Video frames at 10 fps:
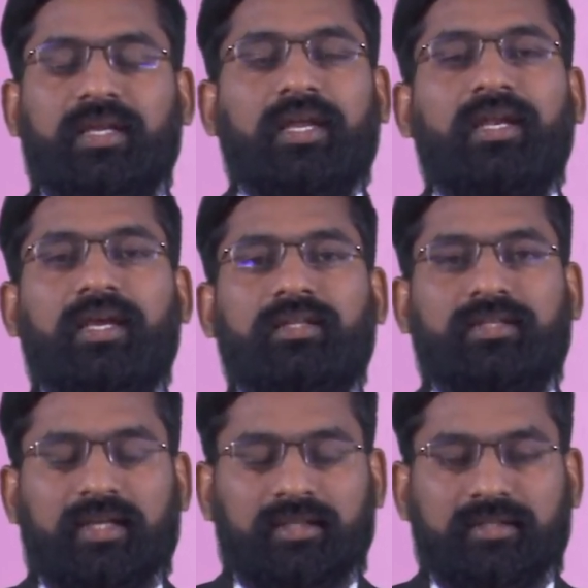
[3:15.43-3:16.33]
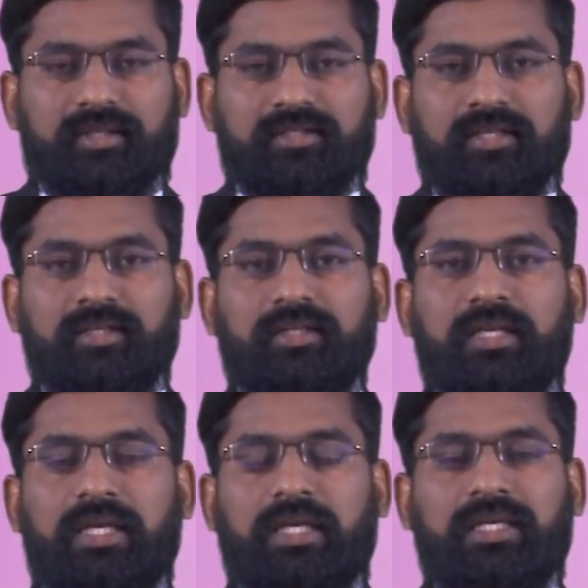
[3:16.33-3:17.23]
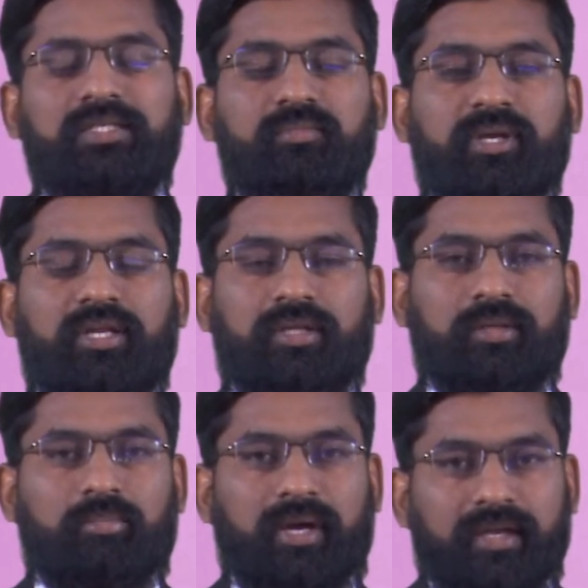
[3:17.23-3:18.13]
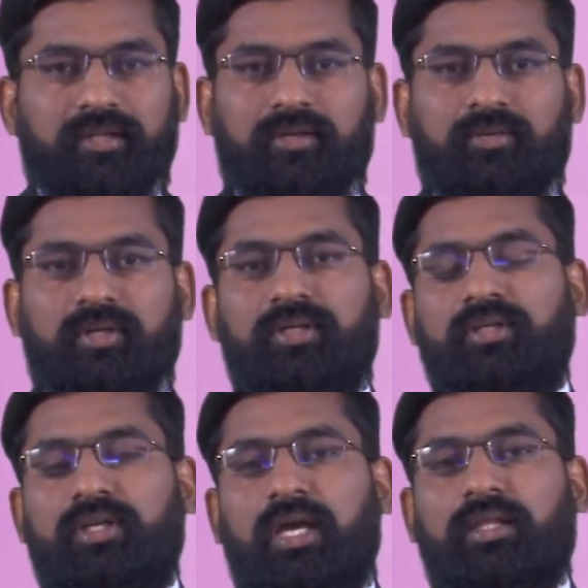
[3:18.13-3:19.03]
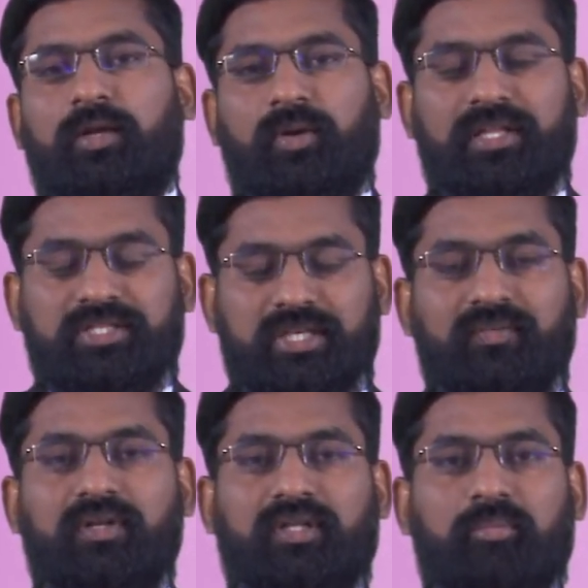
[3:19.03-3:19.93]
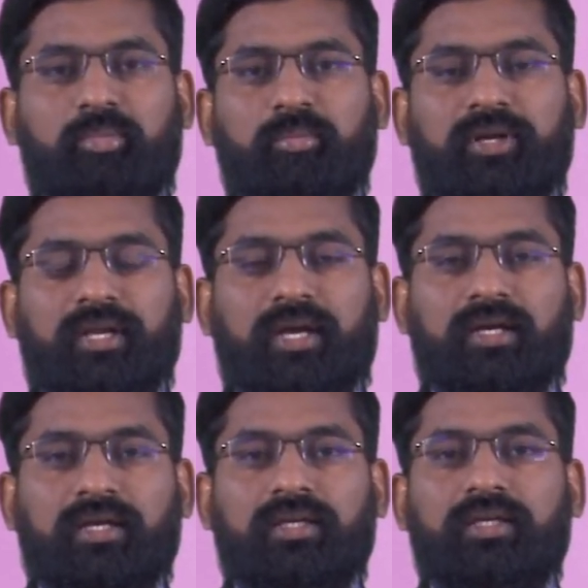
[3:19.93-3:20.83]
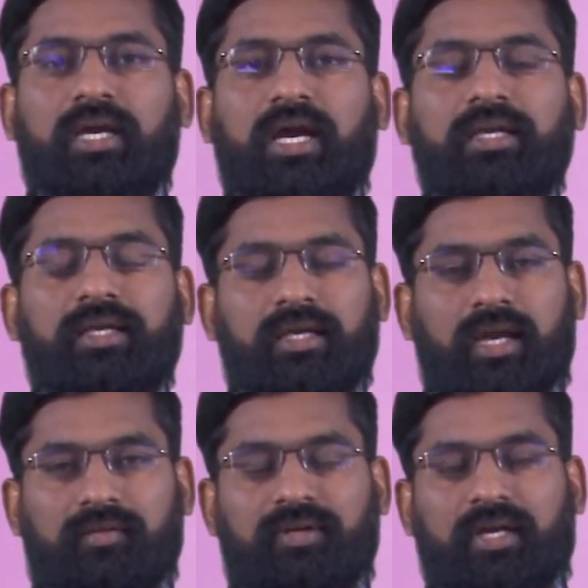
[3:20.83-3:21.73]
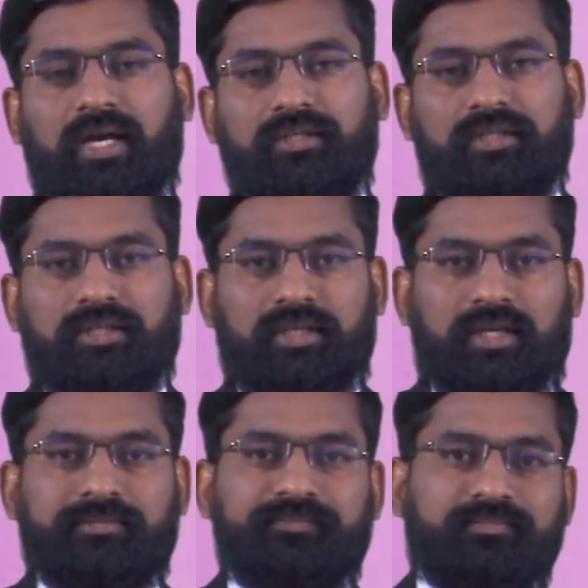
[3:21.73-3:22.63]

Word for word: எலியா தீர்க்கதரிசி எசுபேலுக்கு பயந்து கொண்டு தன்னுடைய ஜீவன் தப்பும்படியாக அங்கே அவர் காத்திருக்கிறார்